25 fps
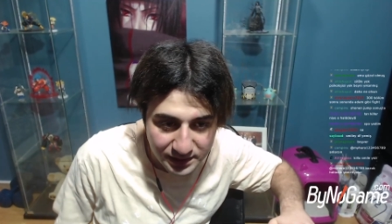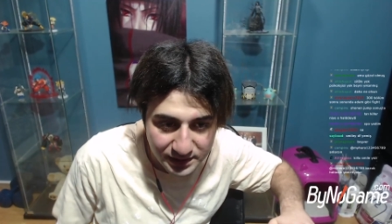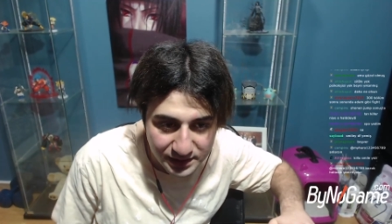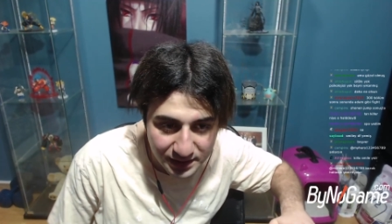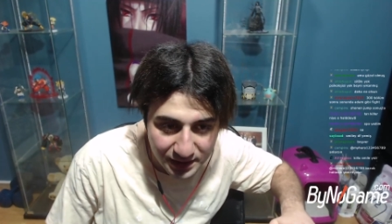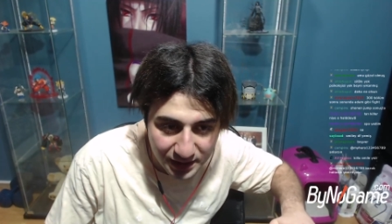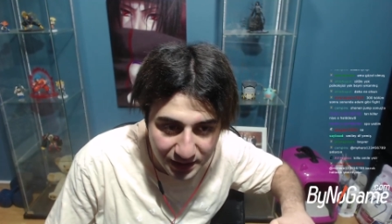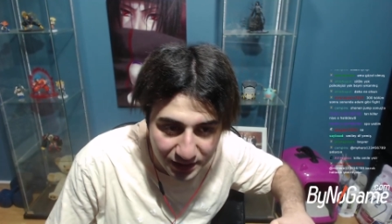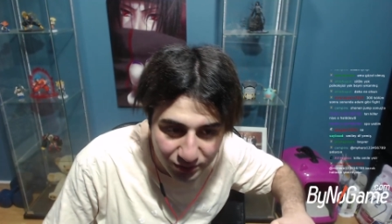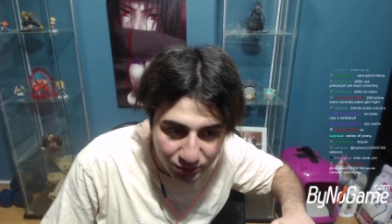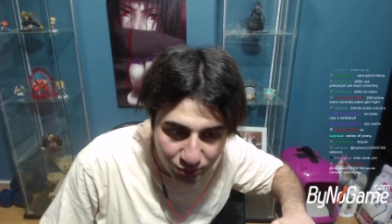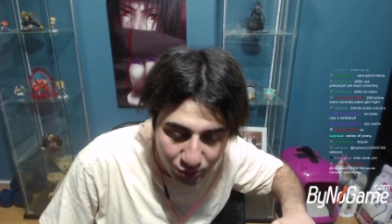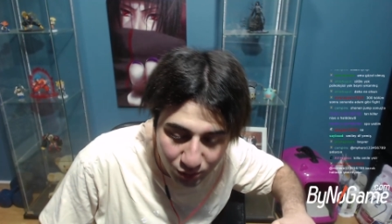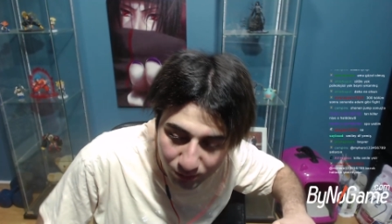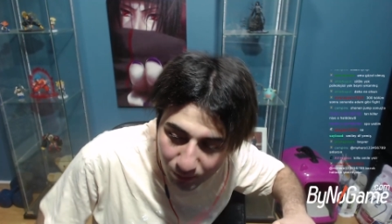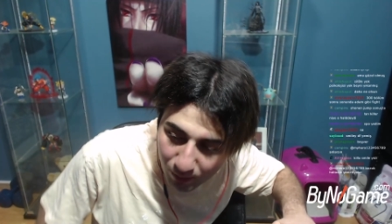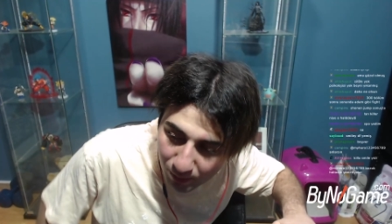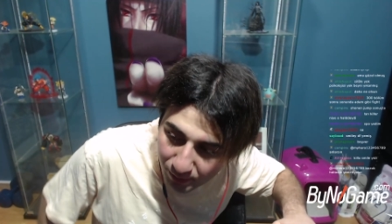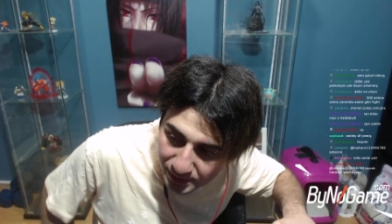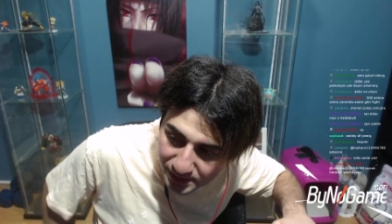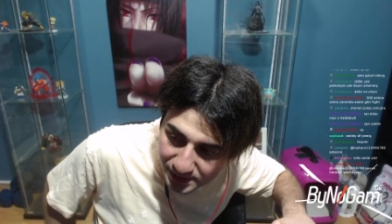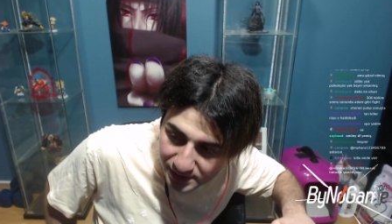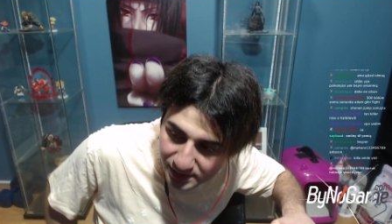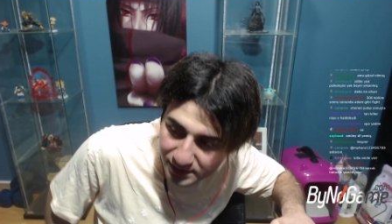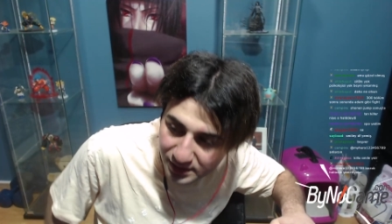silahının
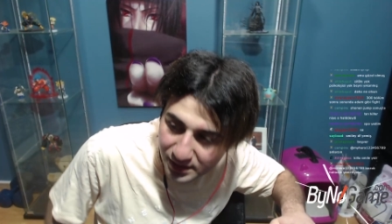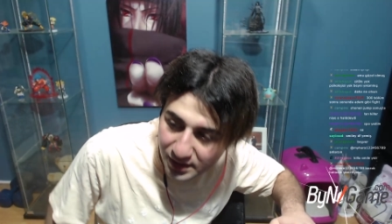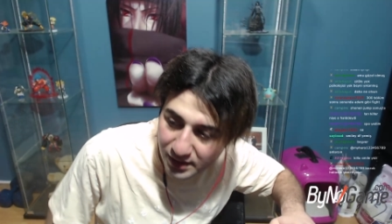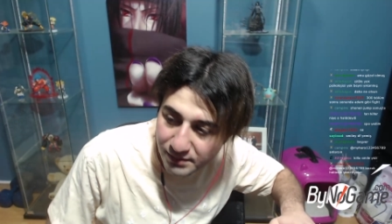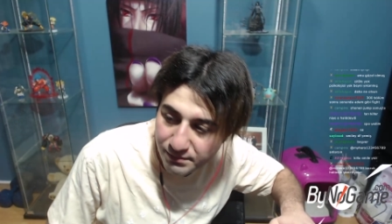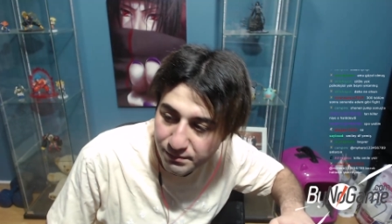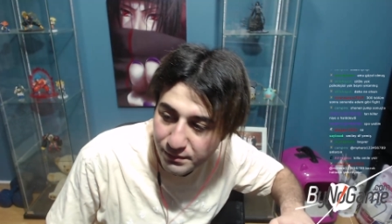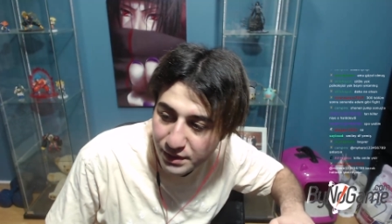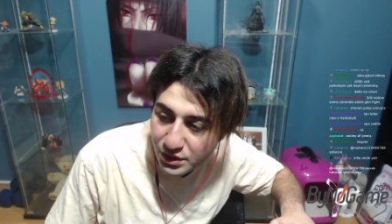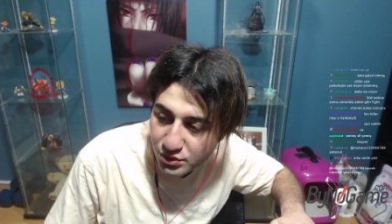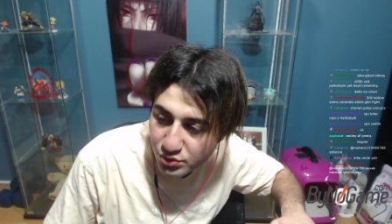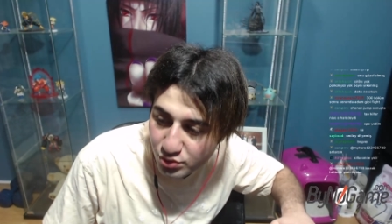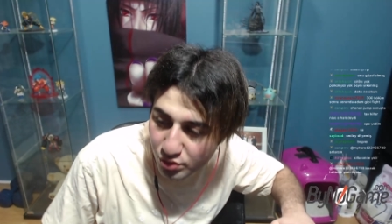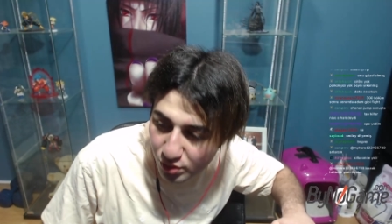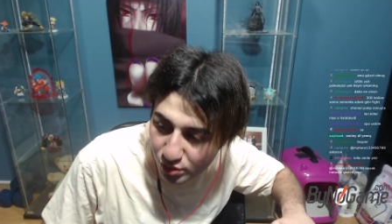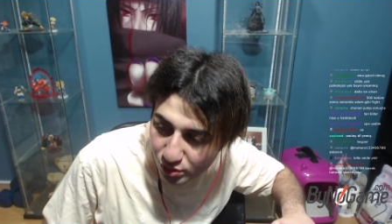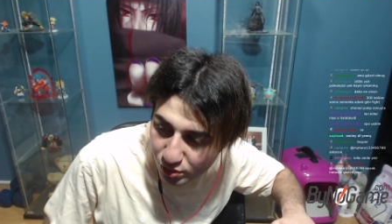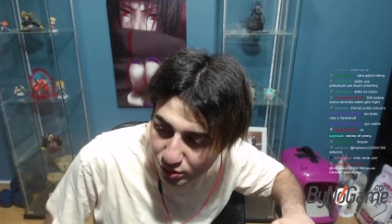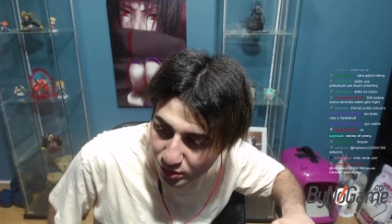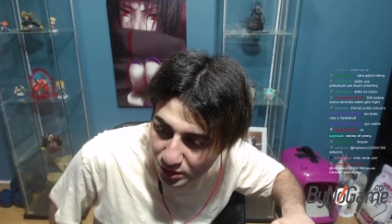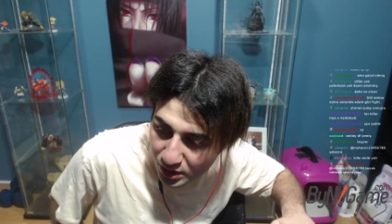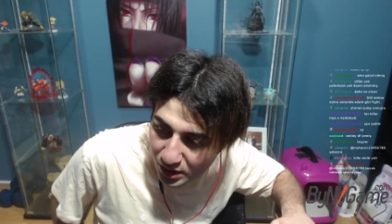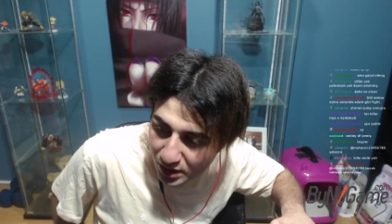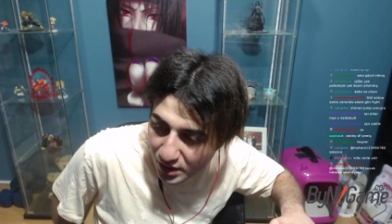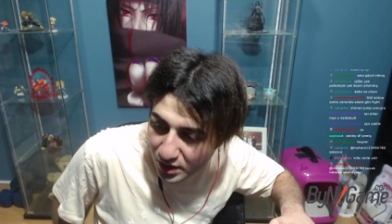olmamasından
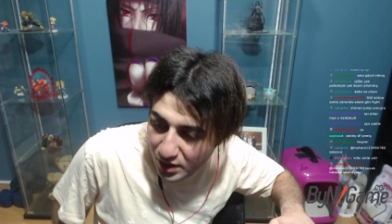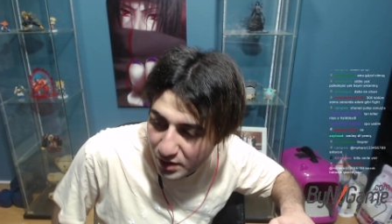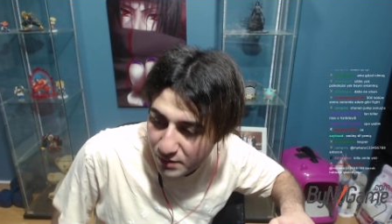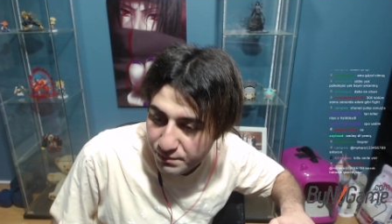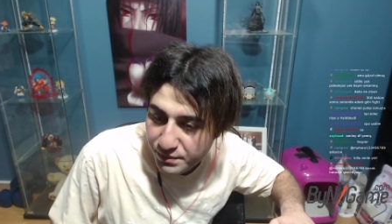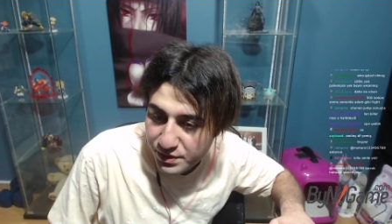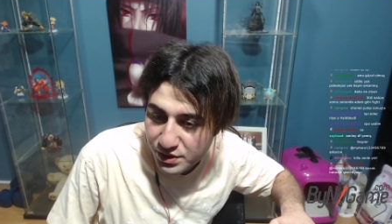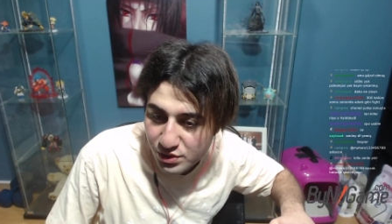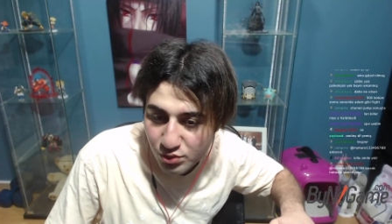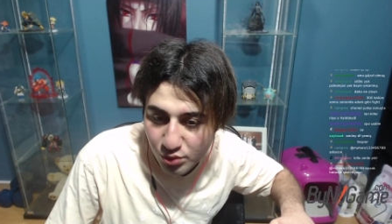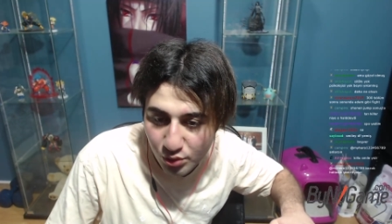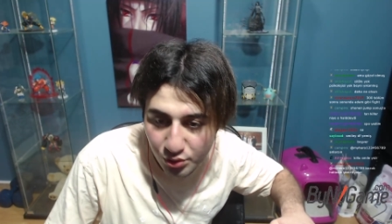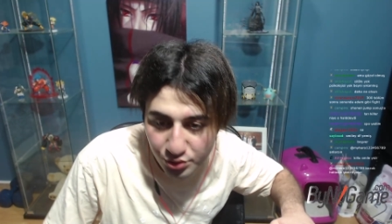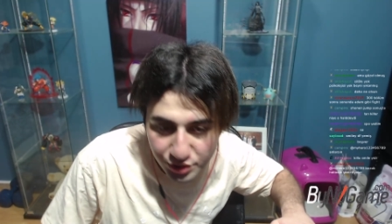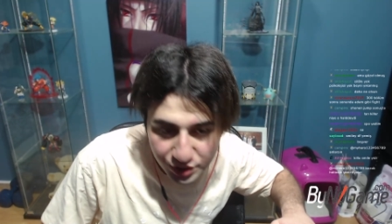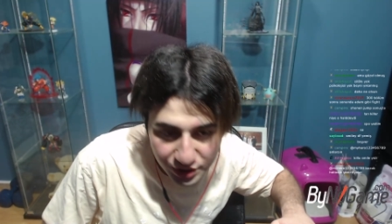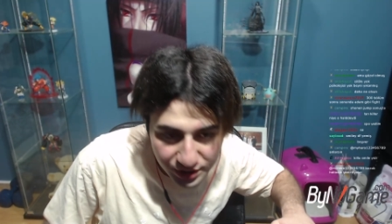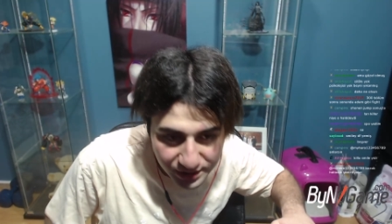birçok psikolojik